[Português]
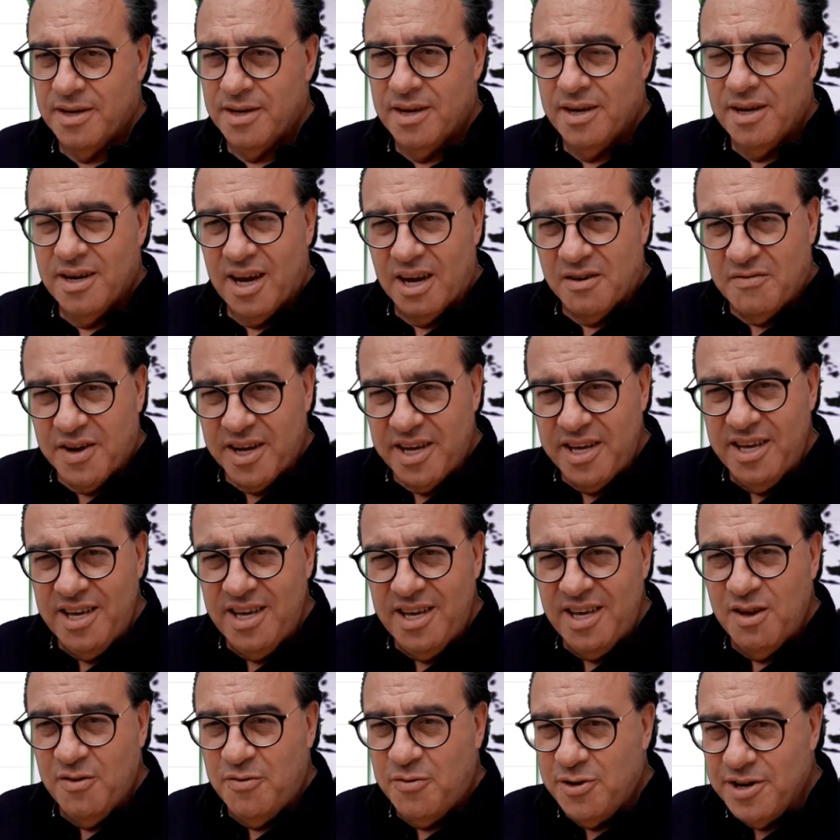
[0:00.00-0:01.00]
Havaí
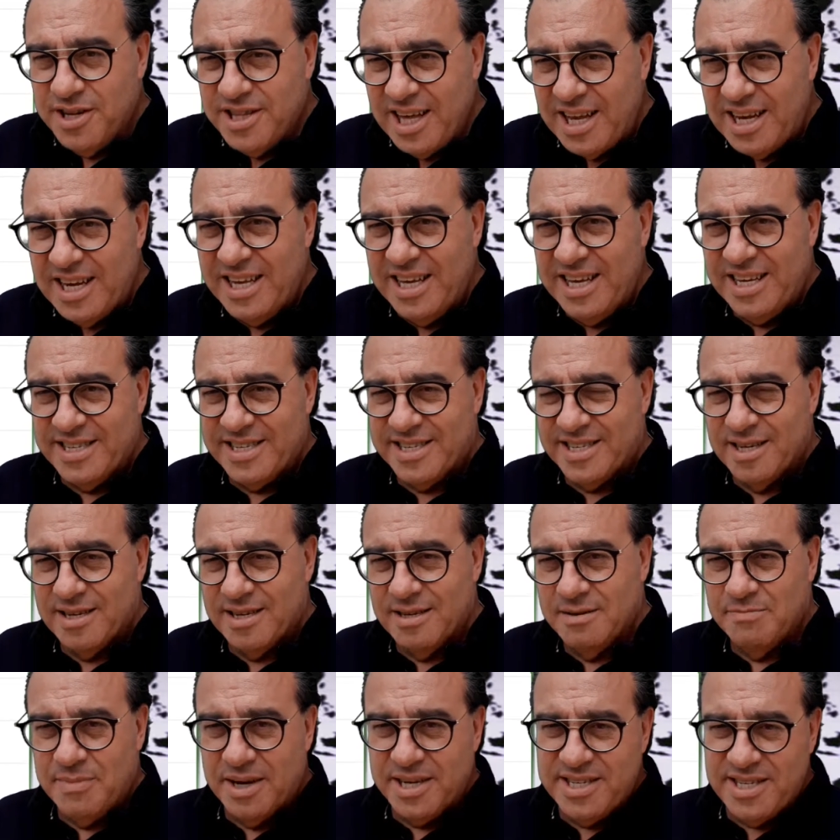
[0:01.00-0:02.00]
e Fortaleza.
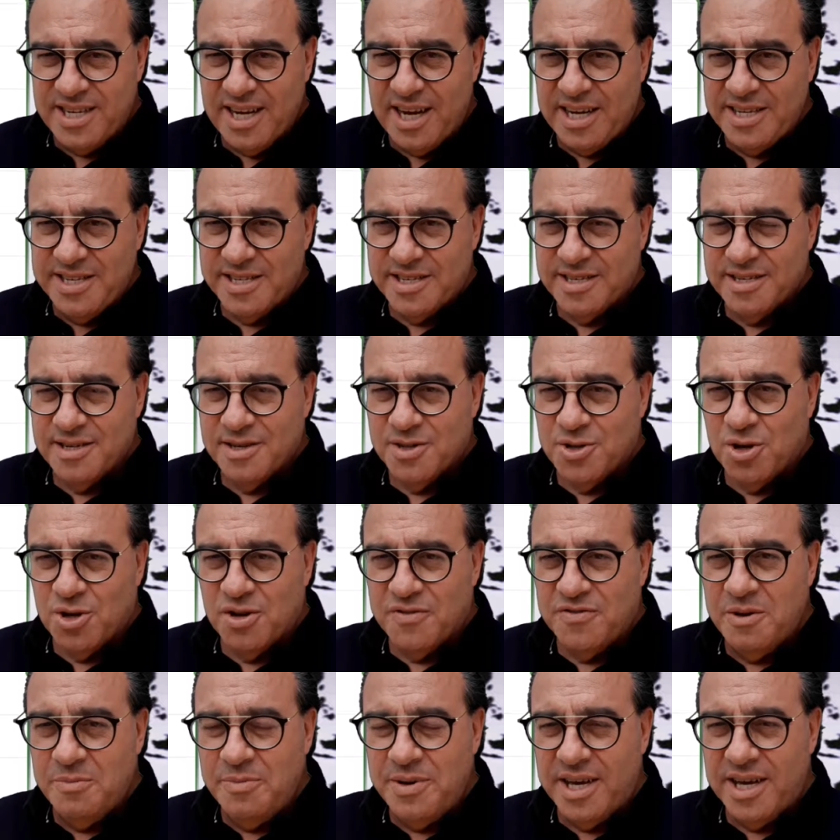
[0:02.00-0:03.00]
Mais tarde,
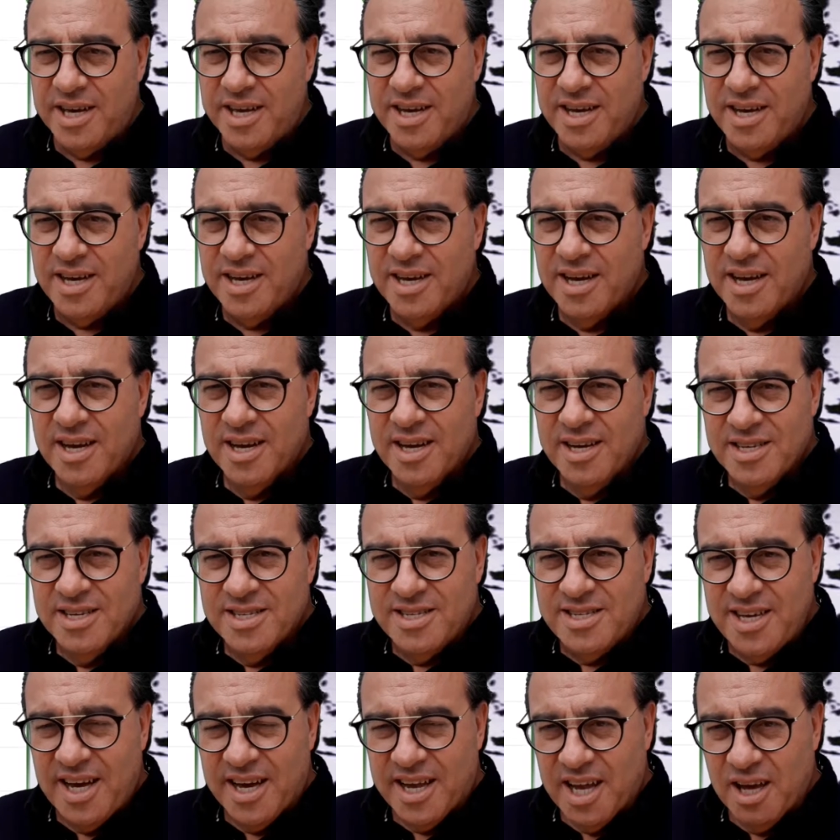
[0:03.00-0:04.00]
9 e meia,
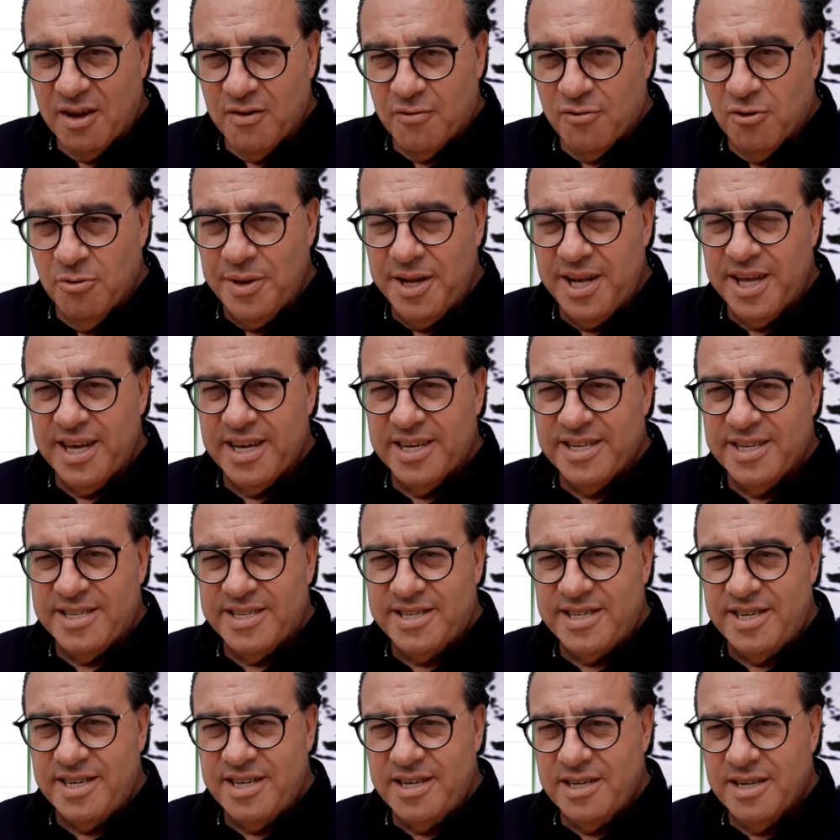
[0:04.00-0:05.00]
Ceará e
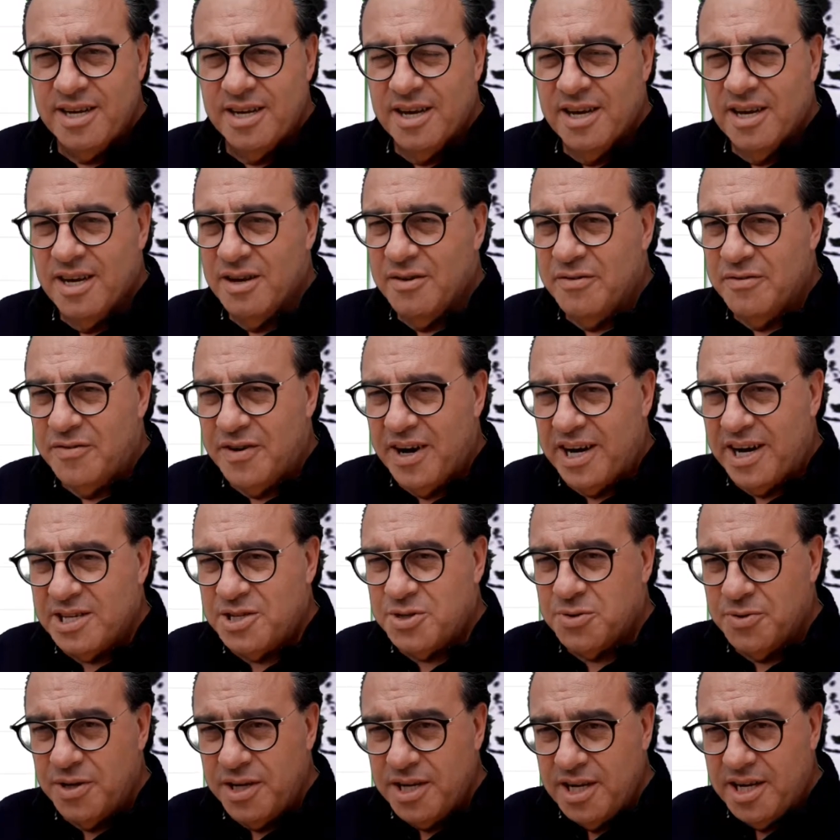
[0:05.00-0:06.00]
Fluminense,
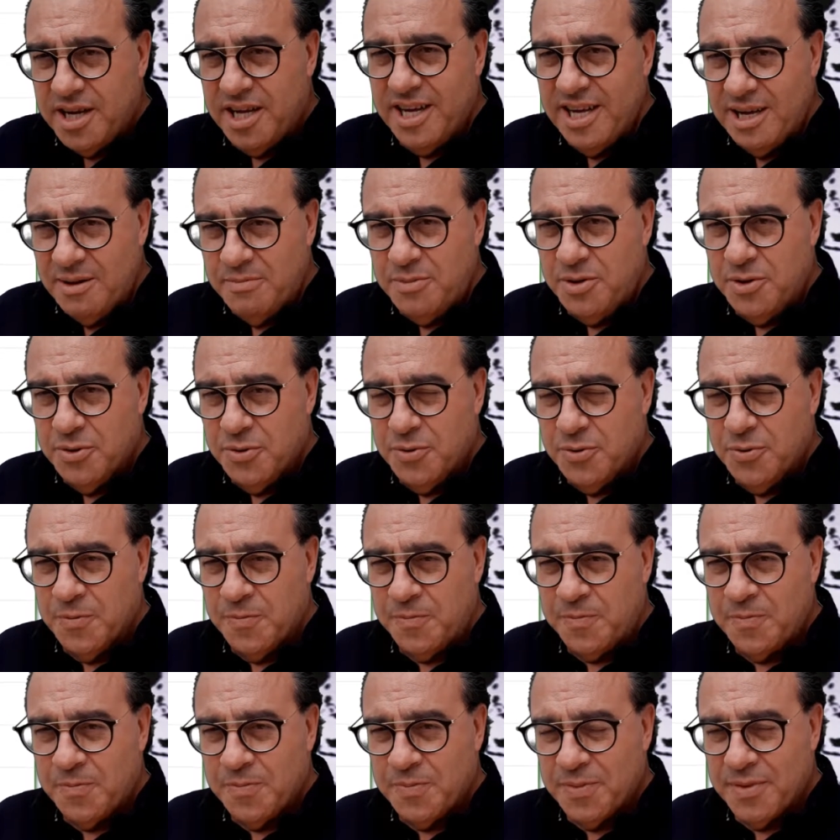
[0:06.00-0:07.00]
Vasco e Grêmio.
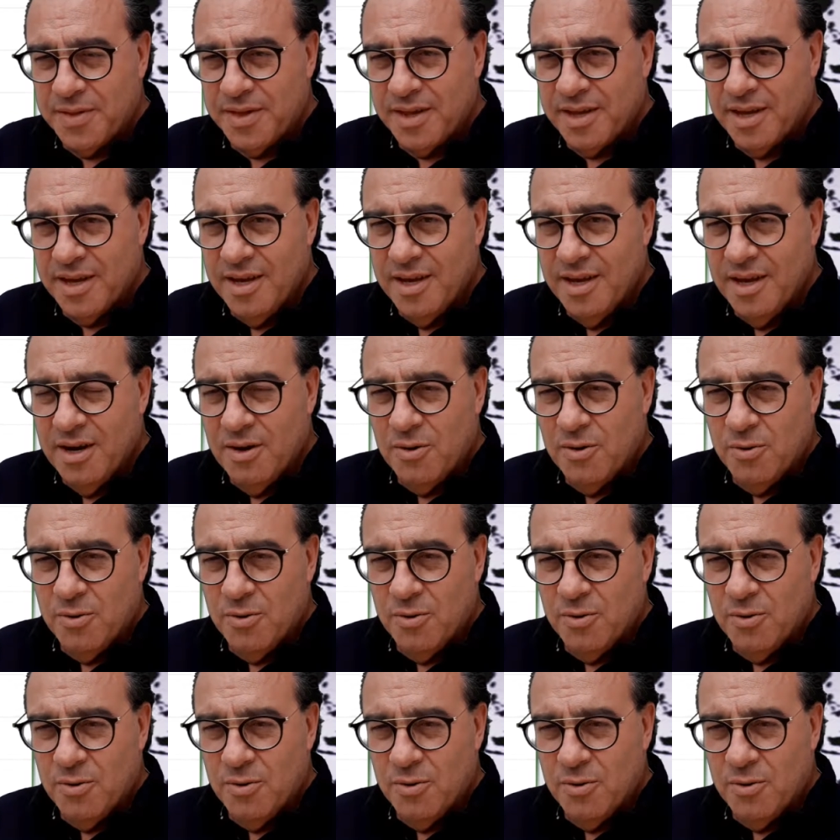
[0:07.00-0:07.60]
O